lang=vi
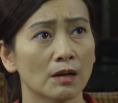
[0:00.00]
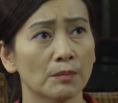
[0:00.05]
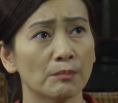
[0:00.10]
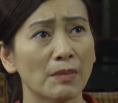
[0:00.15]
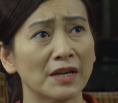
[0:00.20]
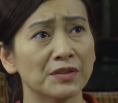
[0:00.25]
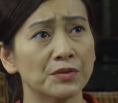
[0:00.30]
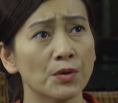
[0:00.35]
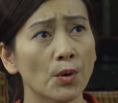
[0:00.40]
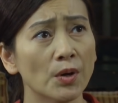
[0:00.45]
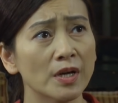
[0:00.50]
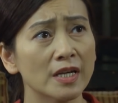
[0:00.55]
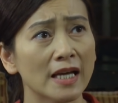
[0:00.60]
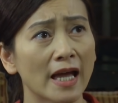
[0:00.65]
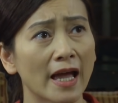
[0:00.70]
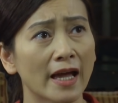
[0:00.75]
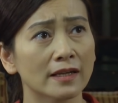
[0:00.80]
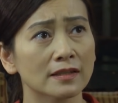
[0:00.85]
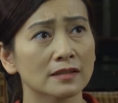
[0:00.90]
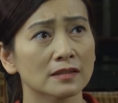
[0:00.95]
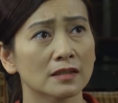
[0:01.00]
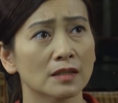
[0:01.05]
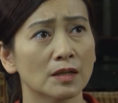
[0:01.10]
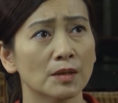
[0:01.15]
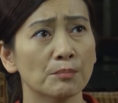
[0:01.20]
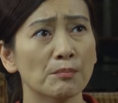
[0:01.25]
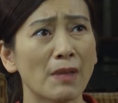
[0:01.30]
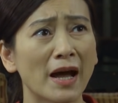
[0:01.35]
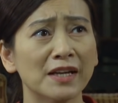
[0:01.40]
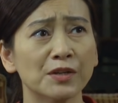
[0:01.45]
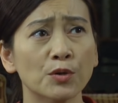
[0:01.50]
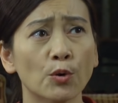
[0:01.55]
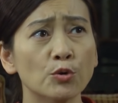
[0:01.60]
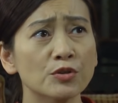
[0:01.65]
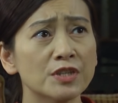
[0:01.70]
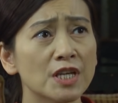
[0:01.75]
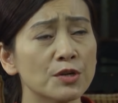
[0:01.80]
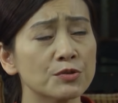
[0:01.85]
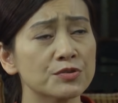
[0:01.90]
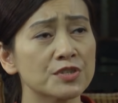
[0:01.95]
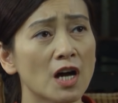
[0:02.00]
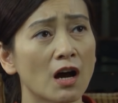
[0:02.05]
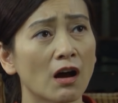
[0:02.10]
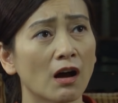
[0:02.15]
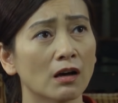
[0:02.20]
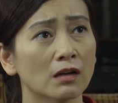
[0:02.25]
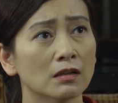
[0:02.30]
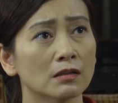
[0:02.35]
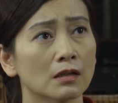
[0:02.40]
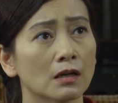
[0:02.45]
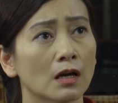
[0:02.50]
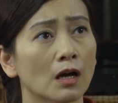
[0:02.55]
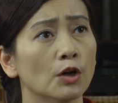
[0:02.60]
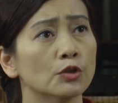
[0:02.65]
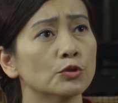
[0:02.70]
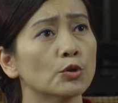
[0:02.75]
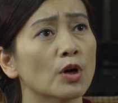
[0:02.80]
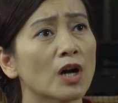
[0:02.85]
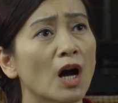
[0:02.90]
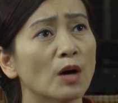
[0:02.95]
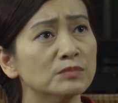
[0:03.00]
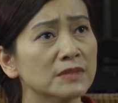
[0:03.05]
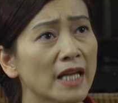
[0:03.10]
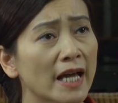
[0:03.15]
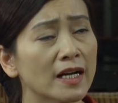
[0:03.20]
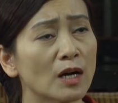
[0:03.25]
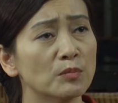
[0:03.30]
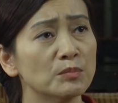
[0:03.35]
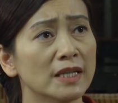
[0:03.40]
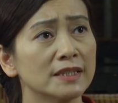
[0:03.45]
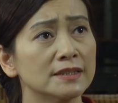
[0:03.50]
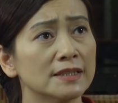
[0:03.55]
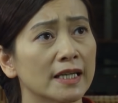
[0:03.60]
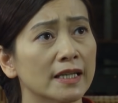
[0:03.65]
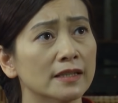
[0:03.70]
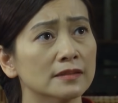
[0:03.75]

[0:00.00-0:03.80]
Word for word: Bà dối gạt Bày đủ chiêu trò Tôi không thể không lên